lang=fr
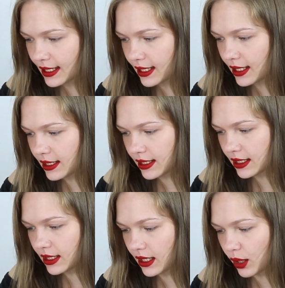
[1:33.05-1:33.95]
Et
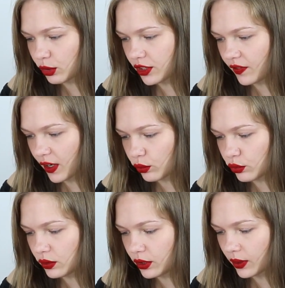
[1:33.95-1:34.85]
j'ai un petit
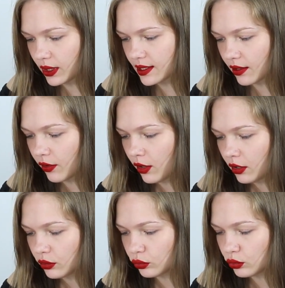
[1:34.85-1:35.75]
flacon d'huile de ricin.
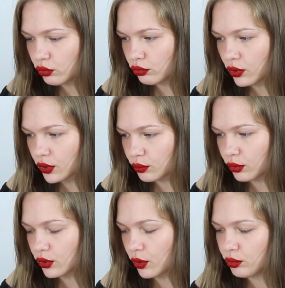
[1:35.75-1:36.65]
Donc toujours
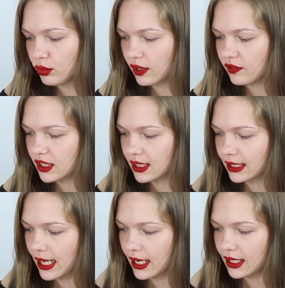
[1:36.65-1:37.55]
100% pur et
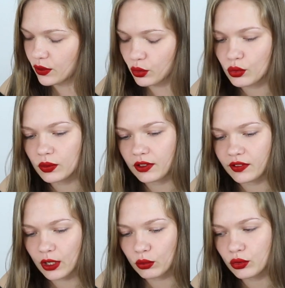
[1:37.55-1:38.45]
végétale. Et ce sont des
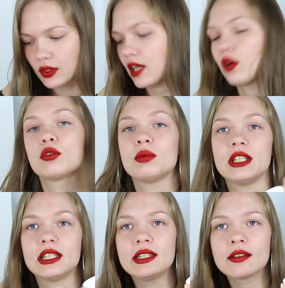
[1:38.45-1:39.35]
flacons de 50
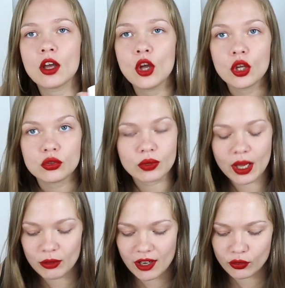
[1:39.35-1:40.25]
ml. Donc
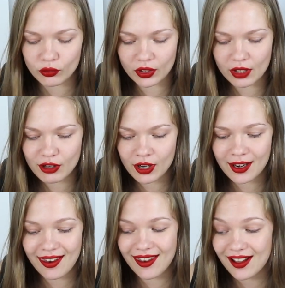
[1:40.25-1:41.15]
à mon avis, on va en avoir
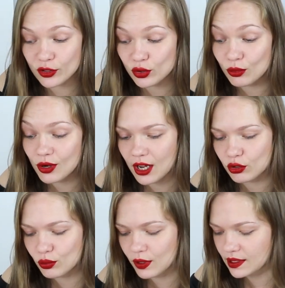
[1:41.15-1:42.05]
largement,
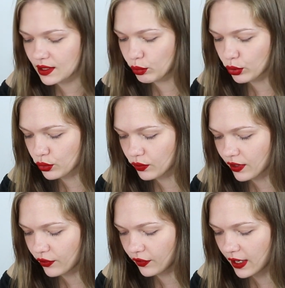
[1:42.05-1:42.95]
largement assez pour ce qu'on
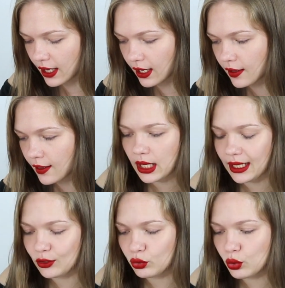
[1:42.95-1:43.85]
va faire.
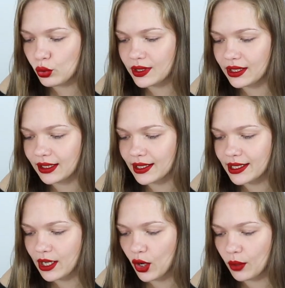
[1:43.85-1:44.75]
Et du coup, c'est un
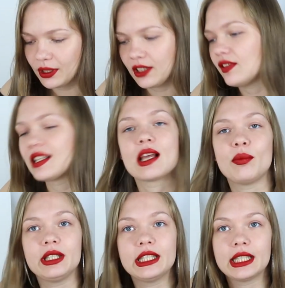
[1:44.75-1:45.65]
sérum qui va
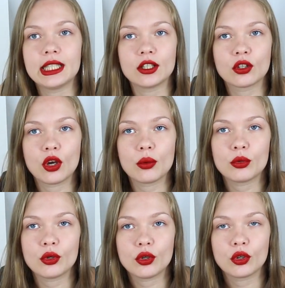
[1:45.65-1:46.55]
s'appliquer
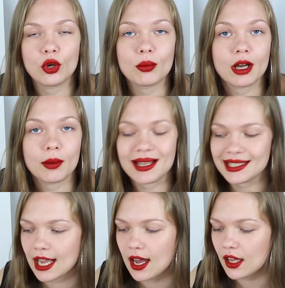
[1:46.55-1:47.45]
comme, euh, un
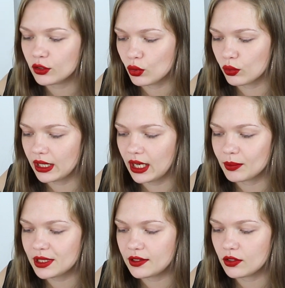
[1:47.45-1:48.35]
mascara. Donc on a
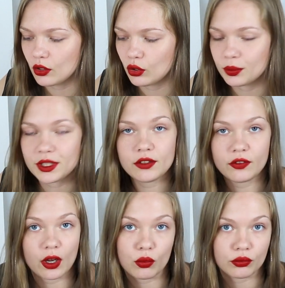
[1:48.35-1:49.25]
la petite, euh, le petit
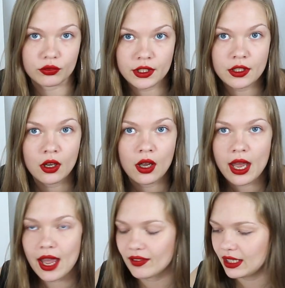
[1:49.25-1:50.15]
flacon vide
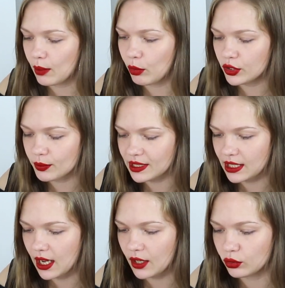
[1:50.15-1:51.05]
avec la brosse
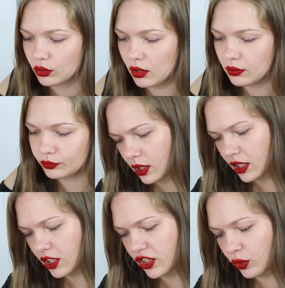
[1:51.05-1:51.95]
mascara dedans.
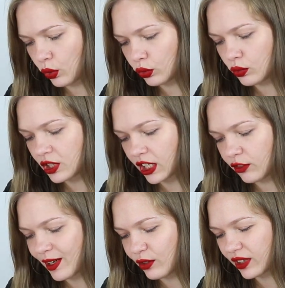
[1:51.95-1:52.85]
Et j'ai trop donc
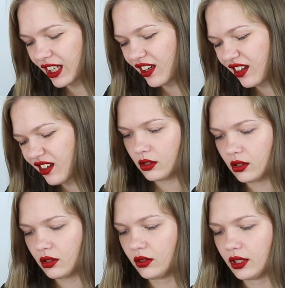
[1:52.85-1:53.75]
j'arrive pas à l'ouvrir.
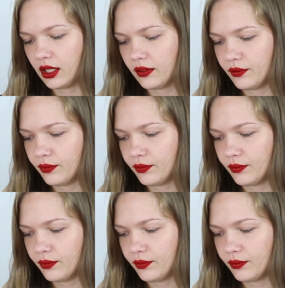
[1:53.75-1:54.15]
Ok.